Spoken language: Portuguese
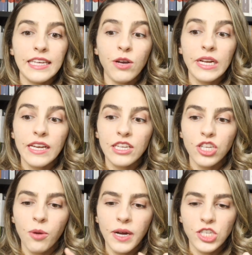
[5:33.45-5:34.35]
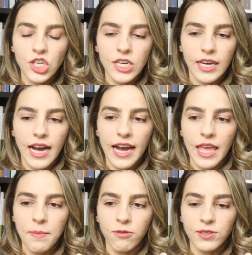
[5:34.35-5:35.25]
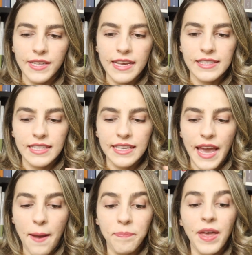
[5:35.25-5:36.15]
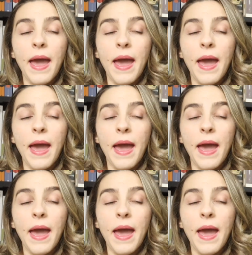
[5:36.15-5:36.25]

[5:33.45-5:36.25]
E eu queria deixar uma dica aqui para vocês que é